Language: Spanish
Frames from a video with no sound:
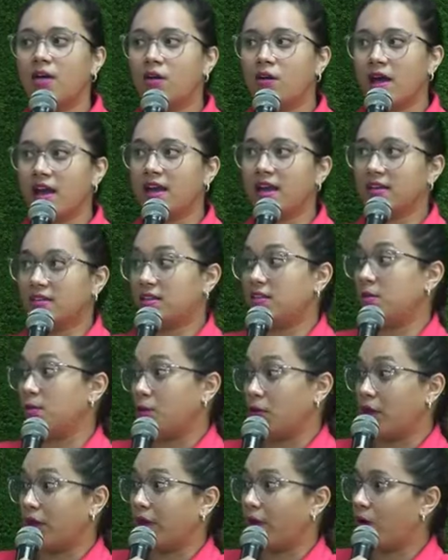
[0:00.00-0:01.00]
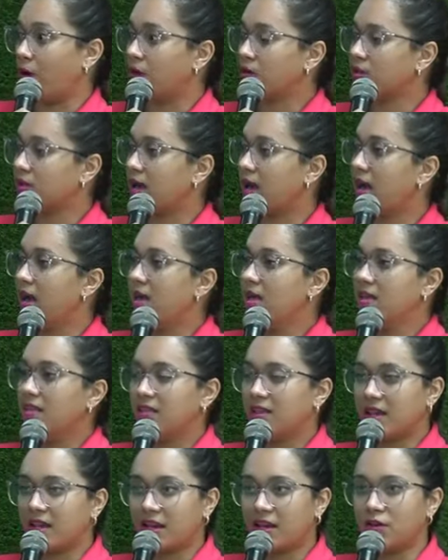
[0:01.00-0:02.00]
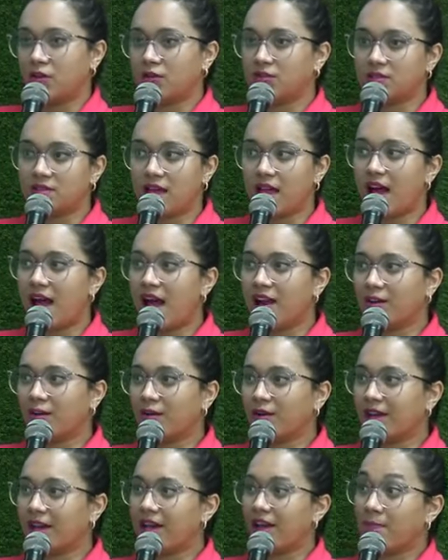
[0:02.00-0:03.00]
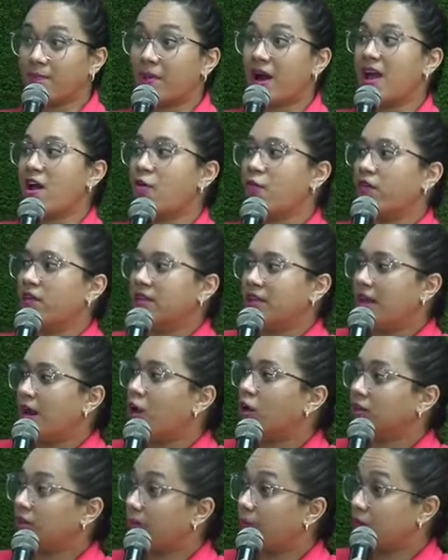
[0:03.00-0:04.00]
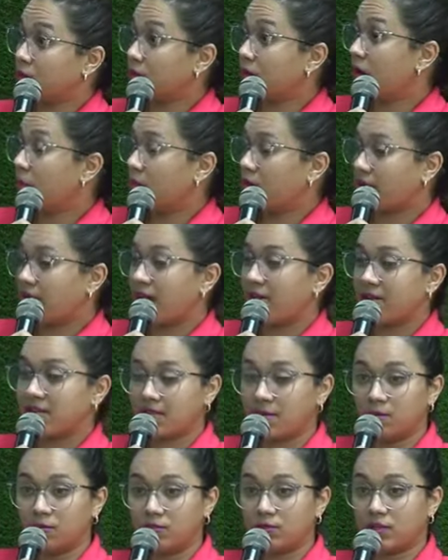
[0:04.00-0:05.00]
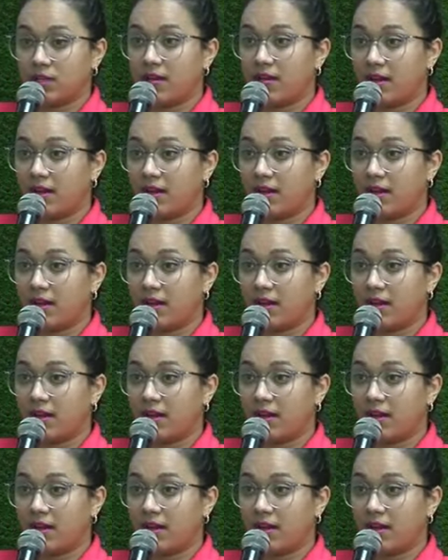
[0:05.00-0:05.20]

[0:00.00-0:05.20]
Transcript: en este tipo de cosas, de que no sea algo que vaya a ofender a otras personas, porque a veces muchas,